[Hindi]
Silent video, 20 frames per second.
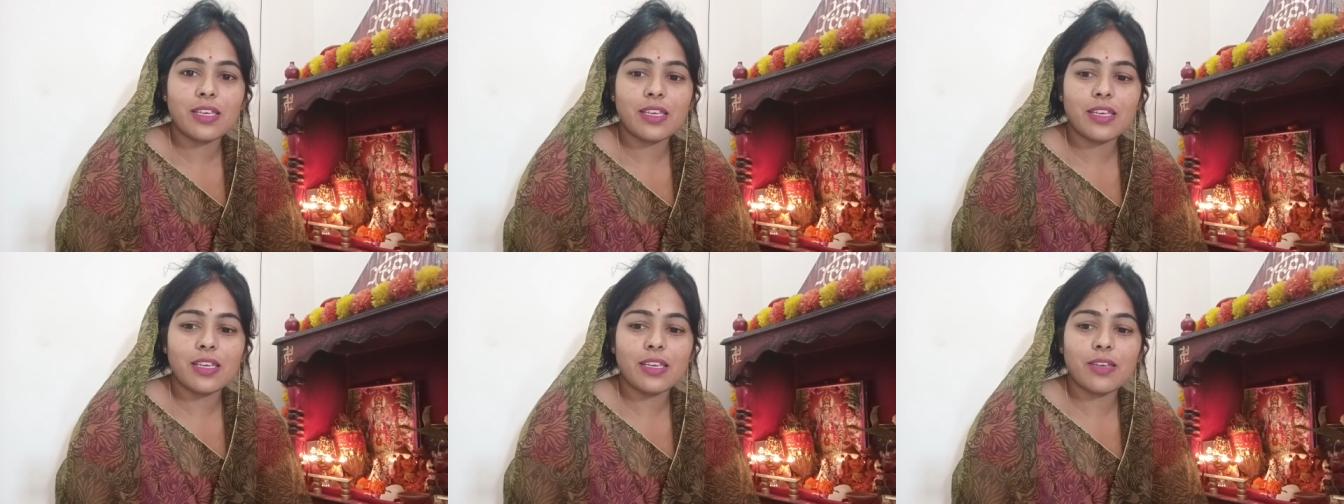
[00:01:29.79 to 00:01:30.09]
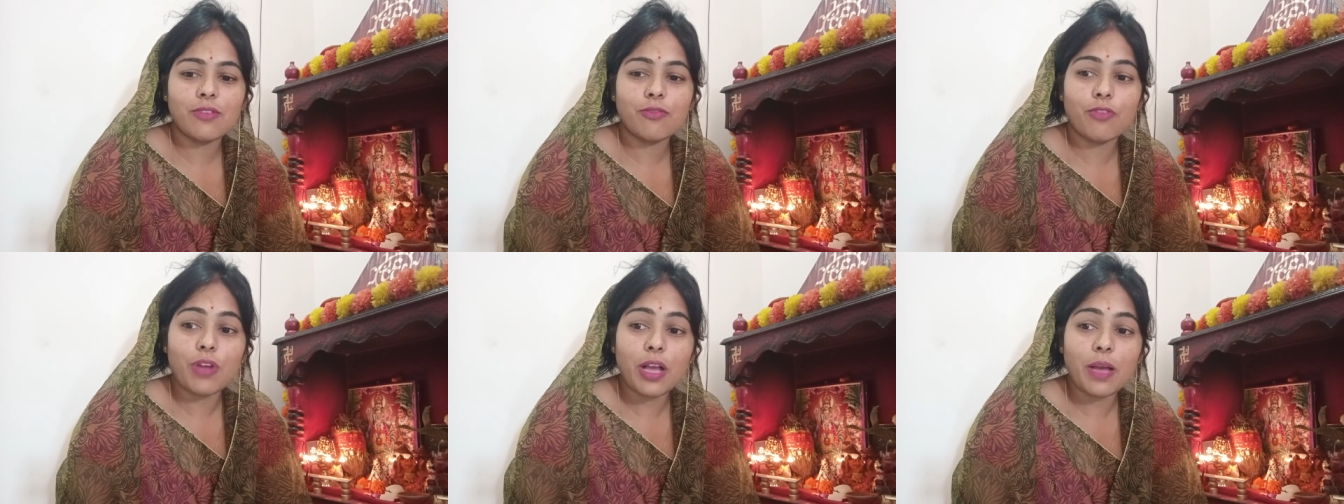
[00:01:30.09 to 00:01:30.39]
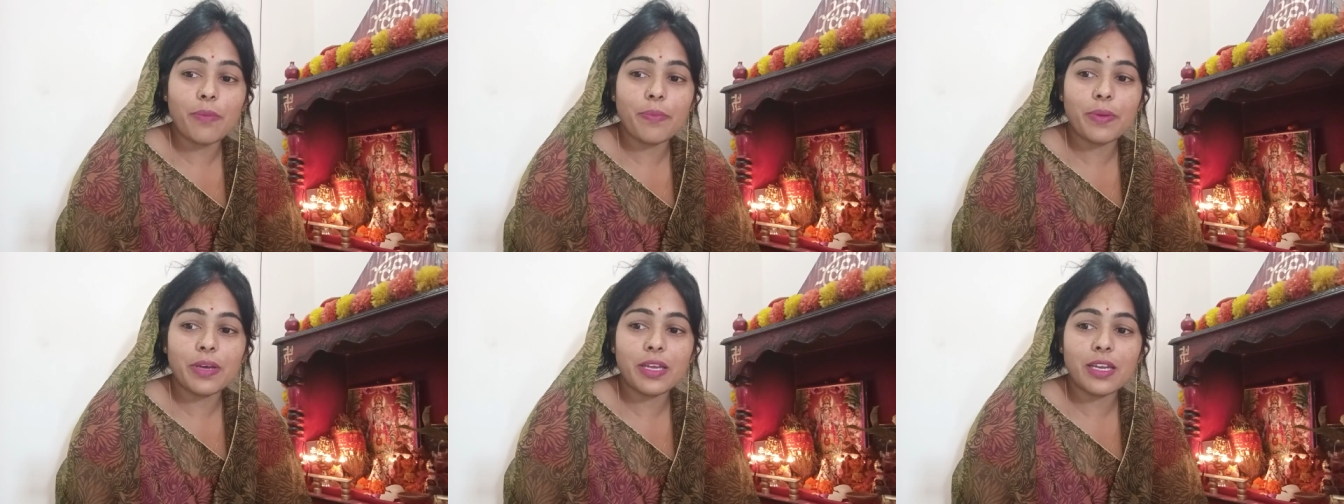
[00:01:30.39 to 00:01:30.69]
कि
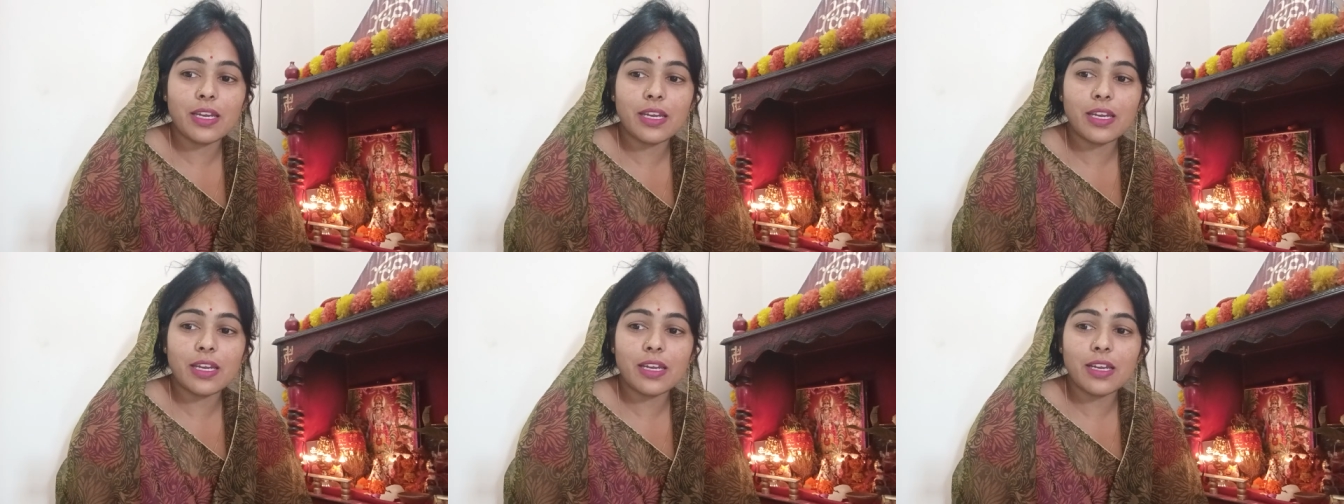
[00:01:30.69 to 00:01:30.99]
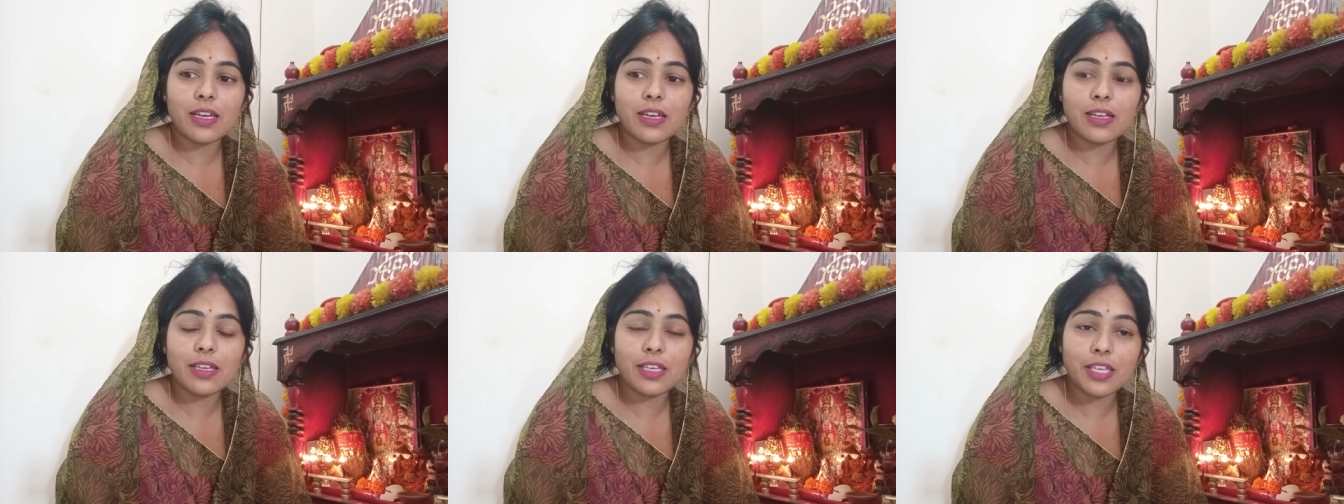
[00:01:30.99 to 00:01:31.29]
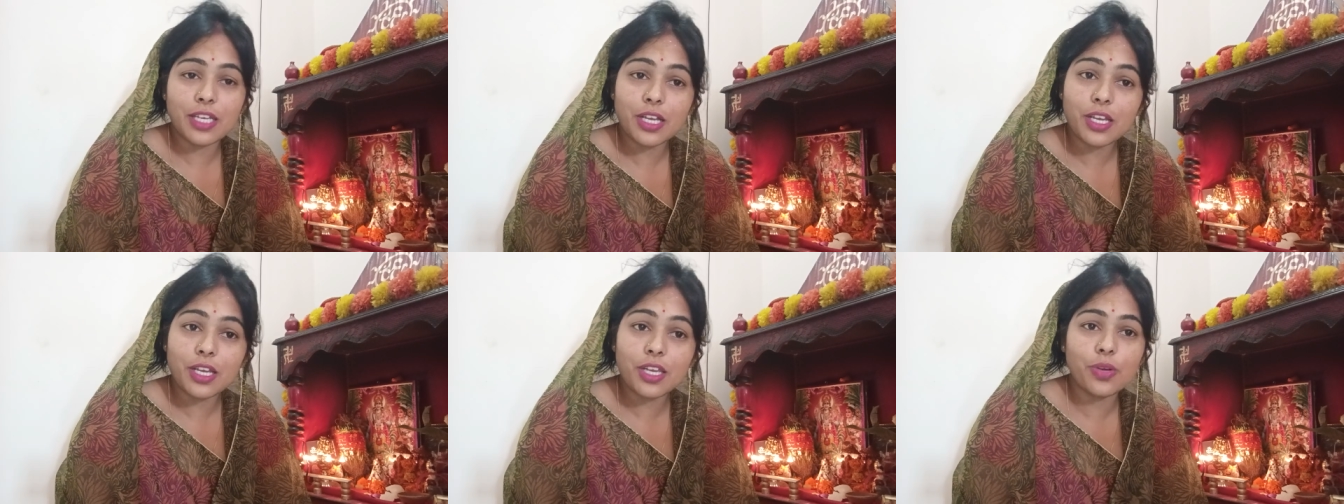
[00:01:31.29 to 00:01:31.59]
वहाँ पर
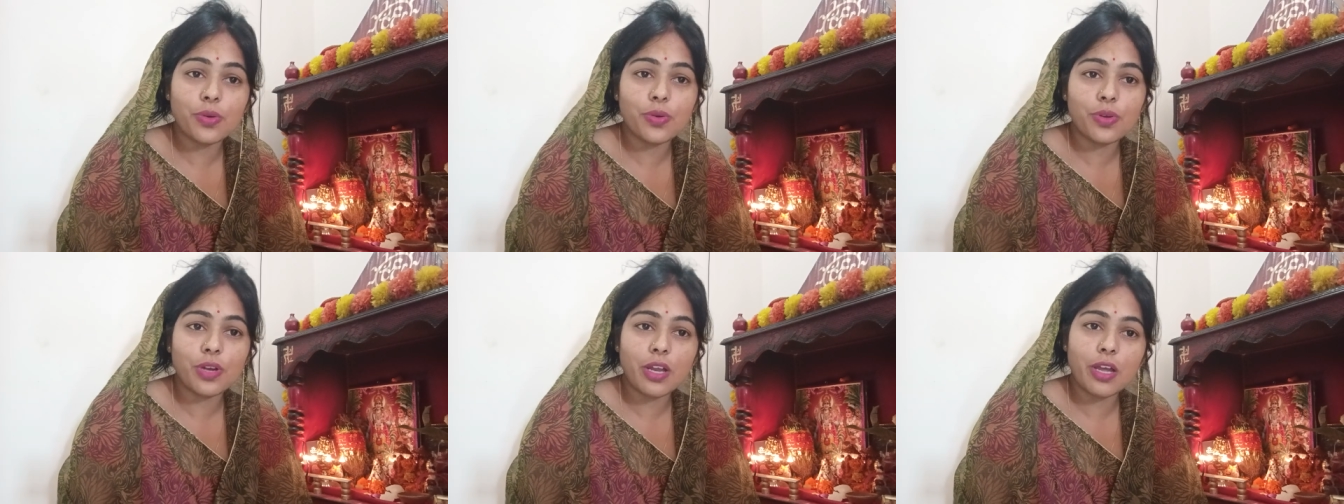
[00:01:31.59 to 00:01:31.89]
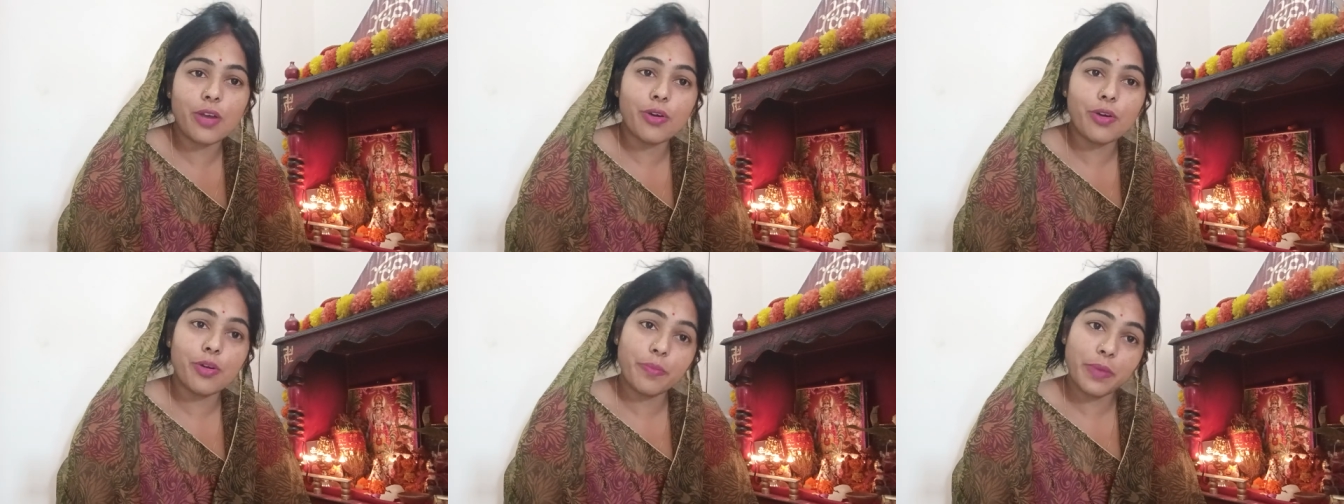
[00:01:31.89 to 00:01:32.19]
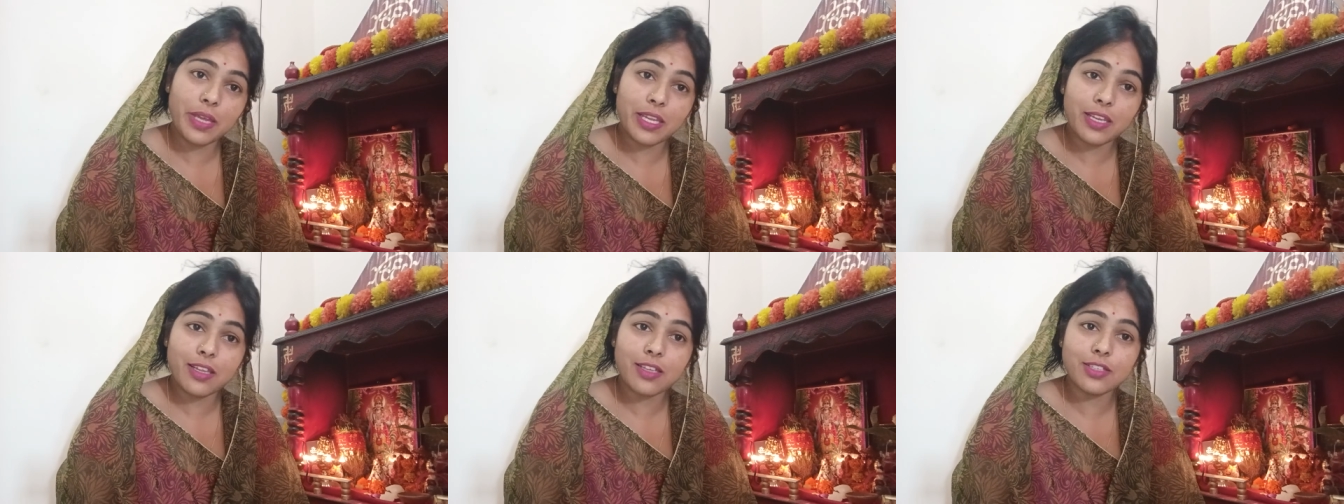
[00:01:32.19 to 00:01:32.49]
यज्ञ हो रहा है और
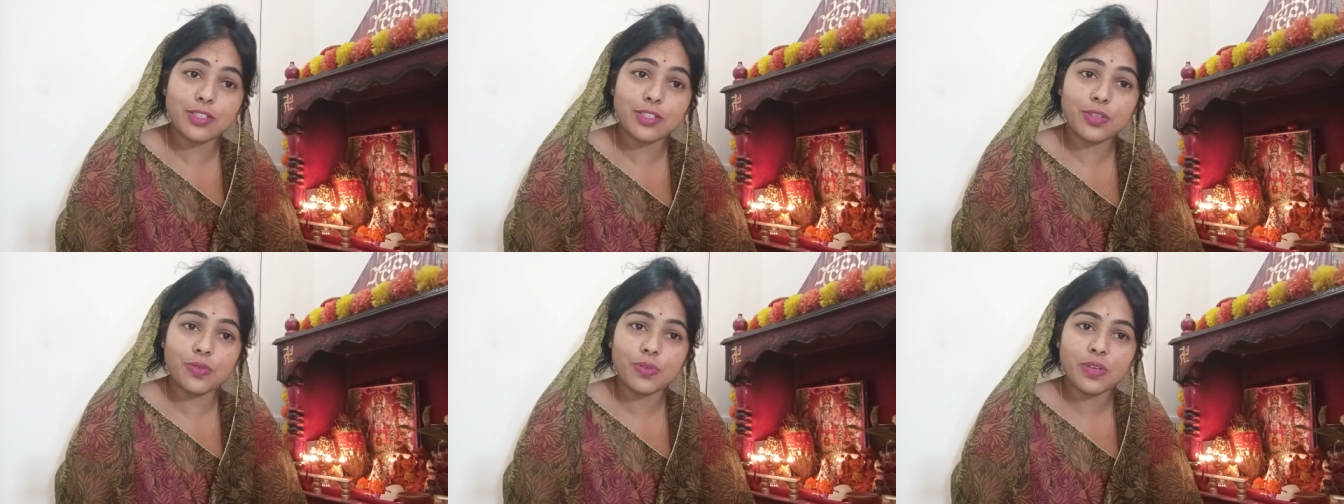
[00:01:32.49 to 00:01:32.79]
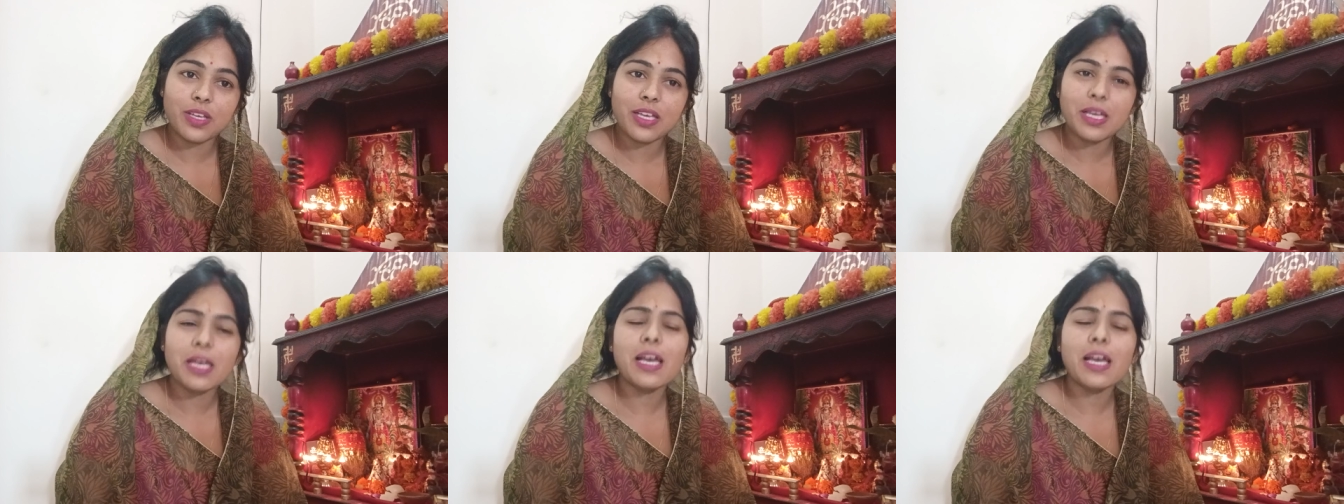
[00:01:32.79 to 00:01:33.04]
मैं ना जाऊँ